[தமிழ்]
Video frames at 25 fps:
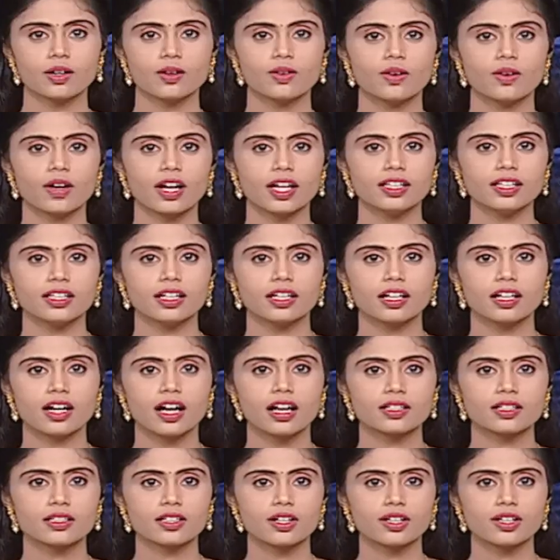குறைந்த
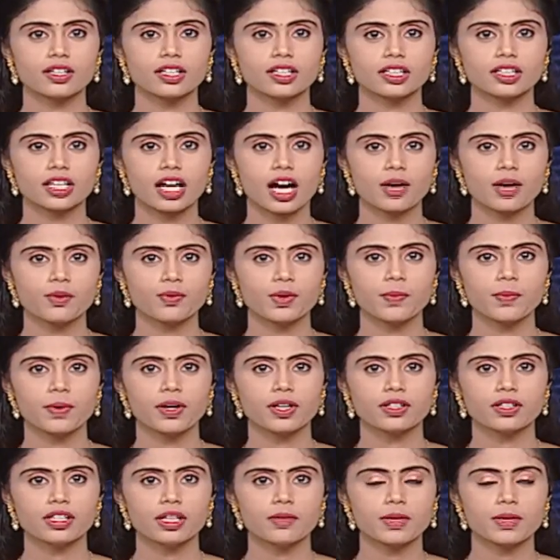காற்றழுத்த தாழ்வு
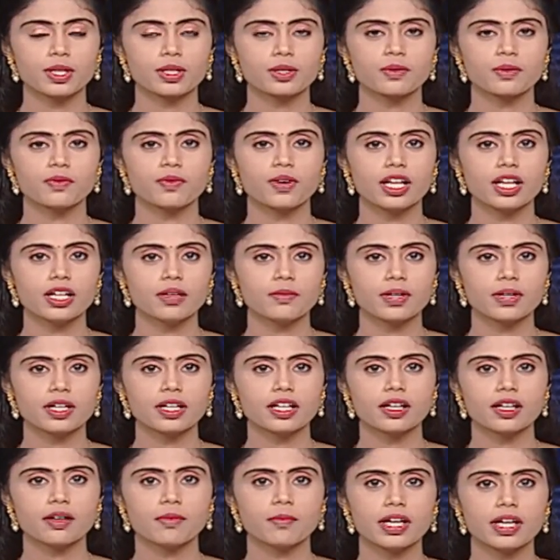பகுதி மற்றும்
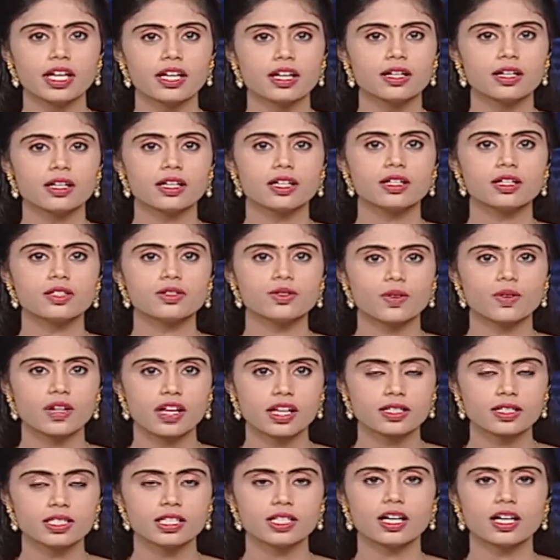வளிமண்டல மேலடுக்கு
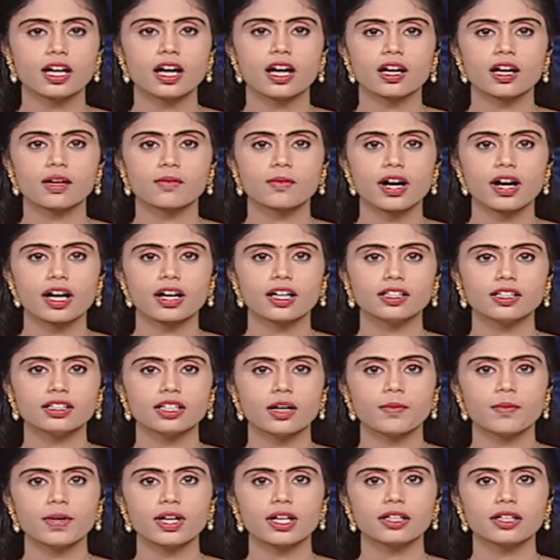சுழற்சி காரணமாக
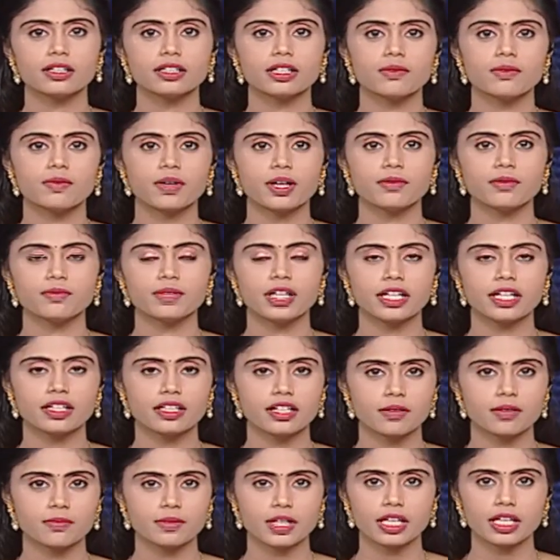தமிழகத்தில் வரும்
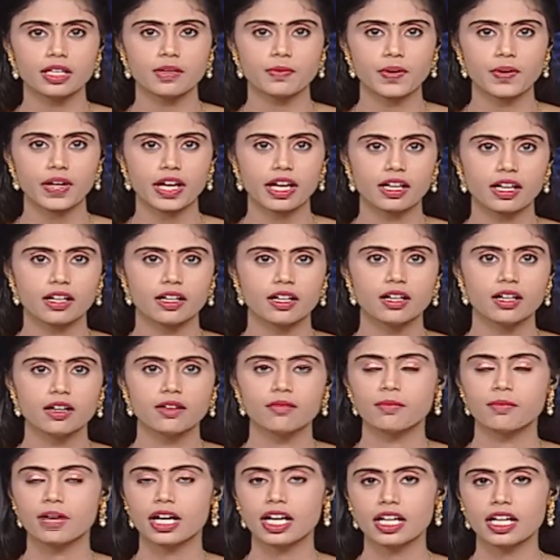எட்டாம் தேதி வரை
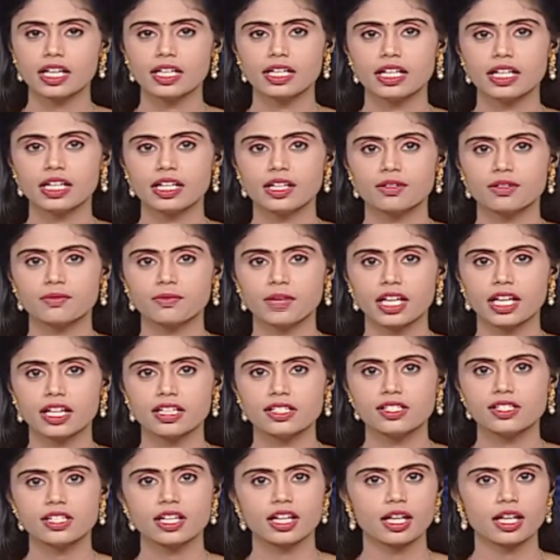மழை நீடிக்கும்
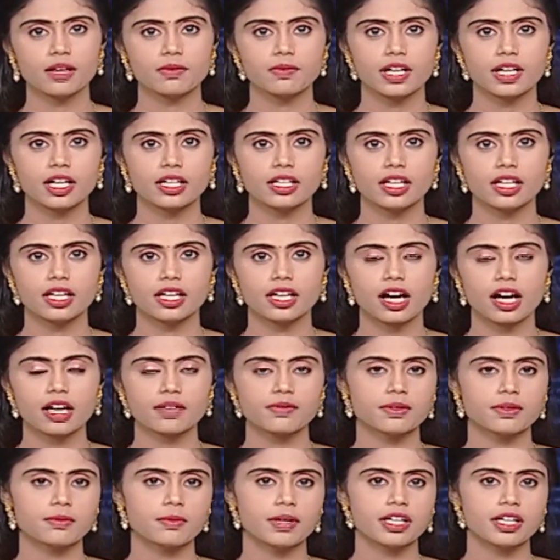என சென்னை வானிலை
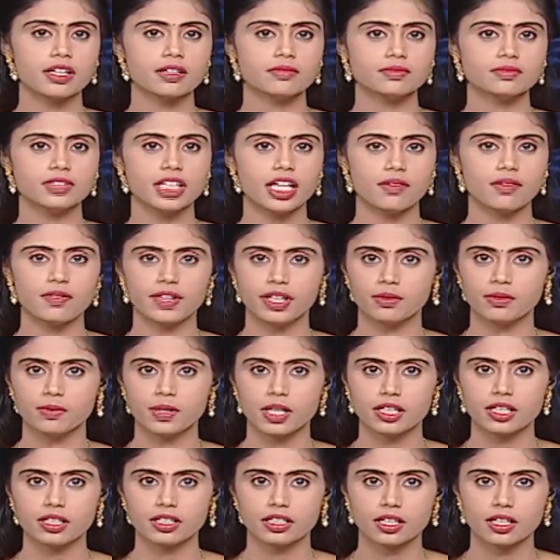ஆய்வு மையம்
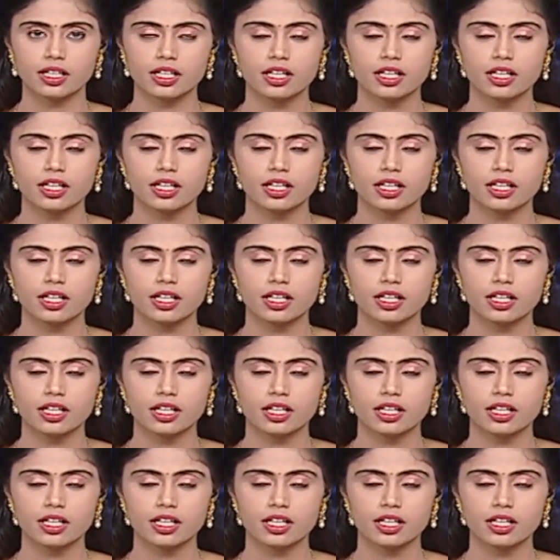தெரிவித்துள்ளது